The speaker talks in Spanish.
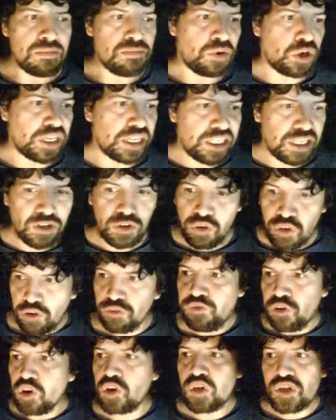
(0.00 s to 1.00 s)
Porque tengo
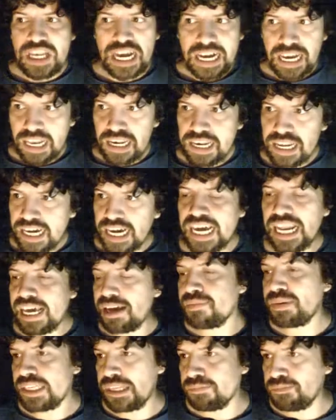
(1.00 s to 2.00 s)
dos focos acá en la
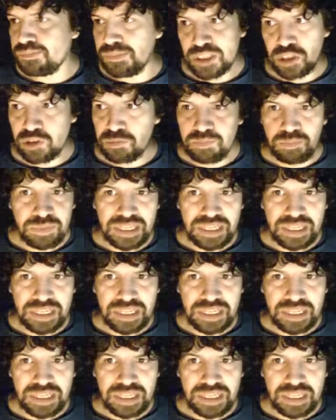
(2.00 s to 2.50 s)
cara que me están,